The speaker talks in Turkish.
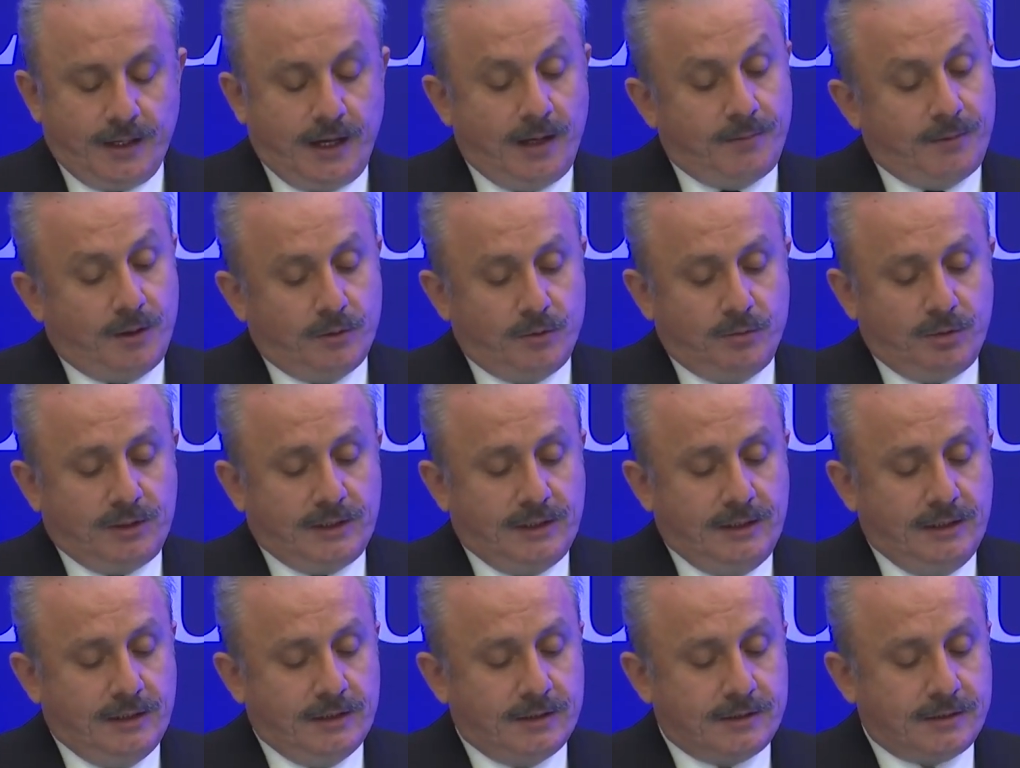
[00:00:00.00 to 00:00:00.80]
Ama
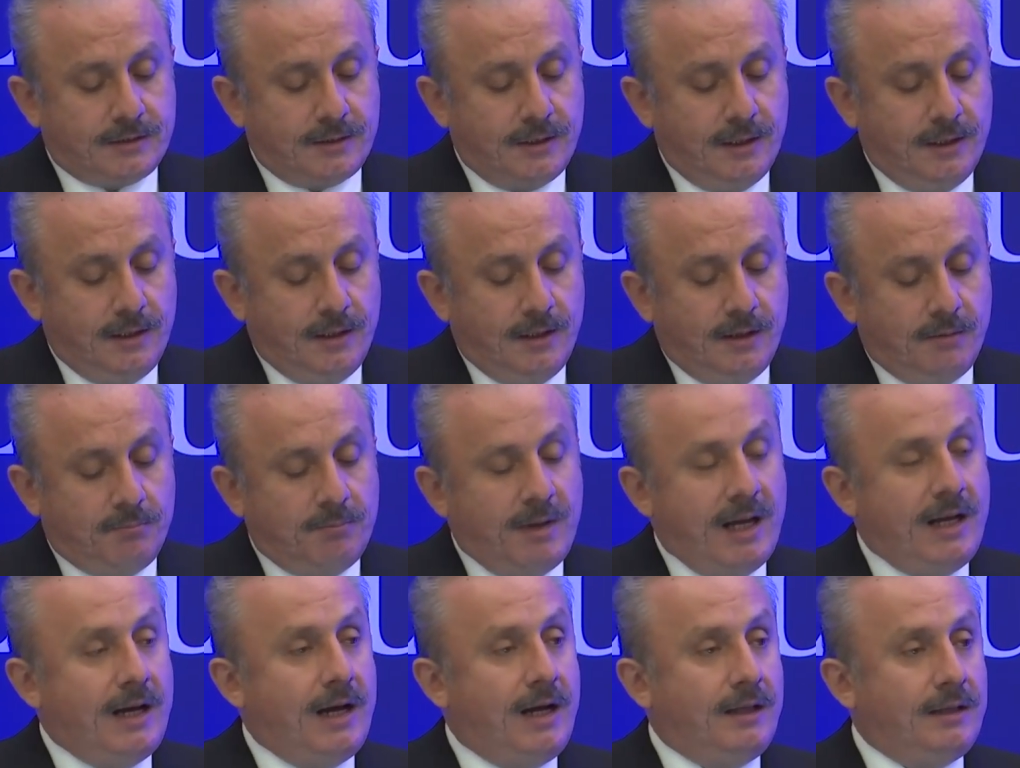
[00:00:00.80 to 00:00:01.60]
ümitliyiz.
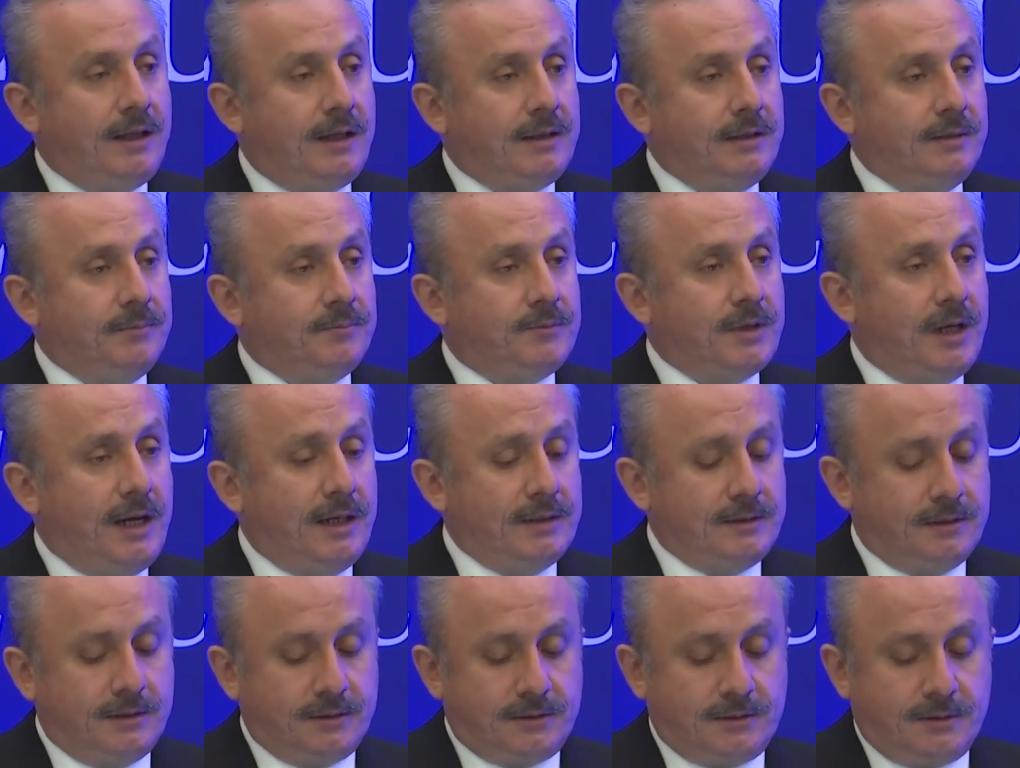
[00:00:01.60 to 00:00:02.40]
Belalar
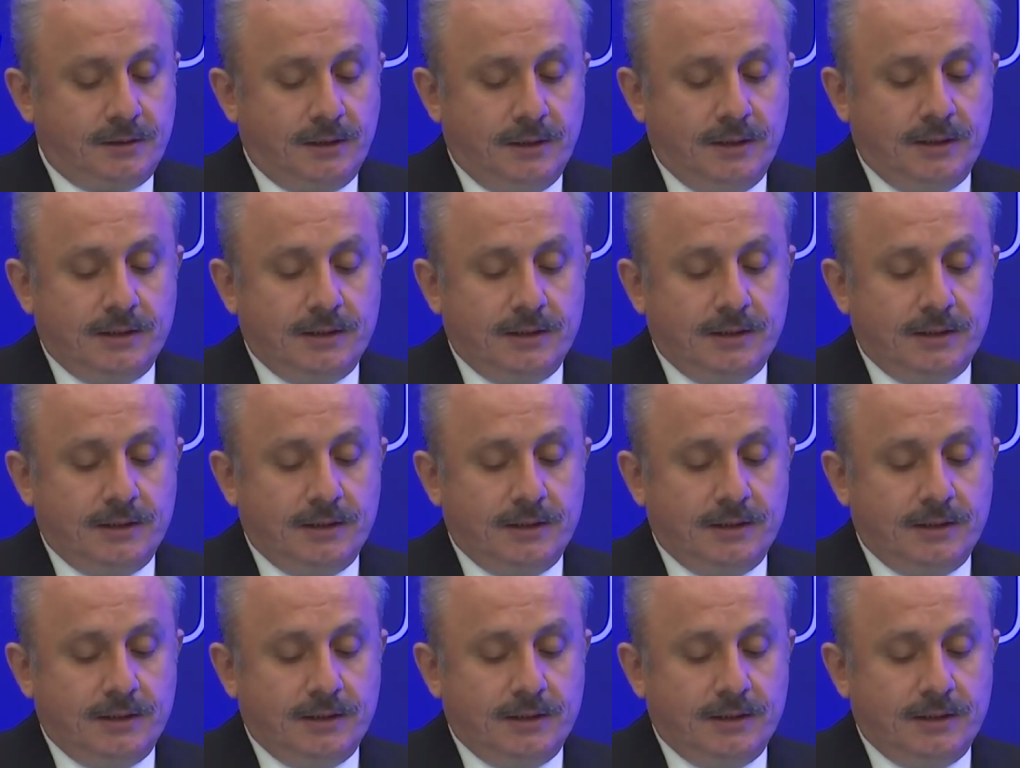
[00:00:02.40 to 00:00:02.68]
imtihandır,